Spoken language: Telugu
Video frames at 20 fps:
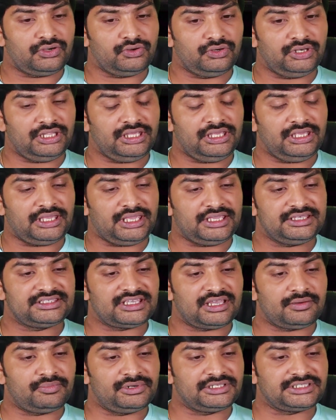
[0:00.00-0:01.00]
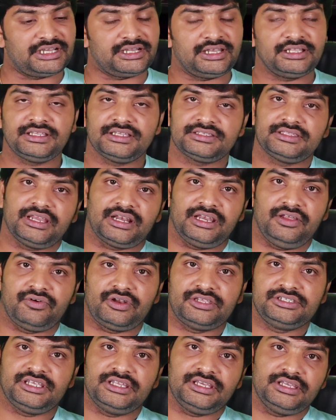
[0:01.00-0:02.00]
కొన్ని ఎగ్జాంపుల్ సెంటెన్సెస్ని ఇక్కడ
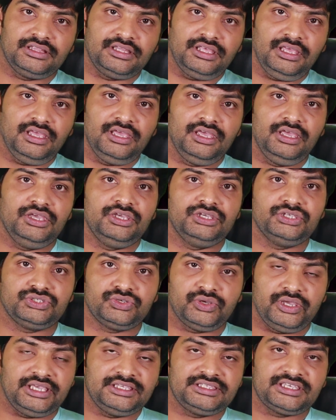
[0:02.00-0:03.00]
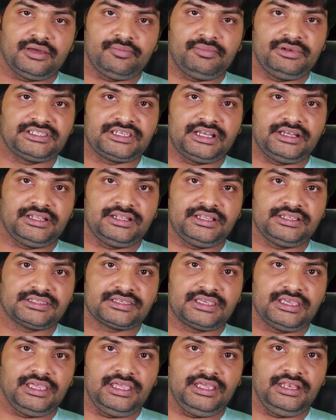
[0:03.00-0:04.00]
ఇవ్వడం జరిగింది సో ఎగ్జాంపుల్
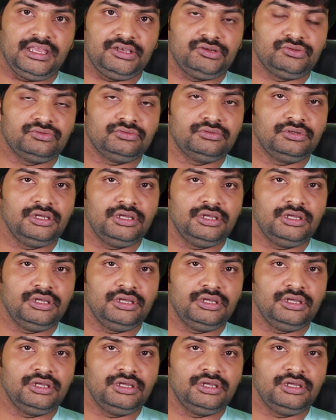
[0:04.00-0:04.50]
సెంటెన్సెస్కి నేను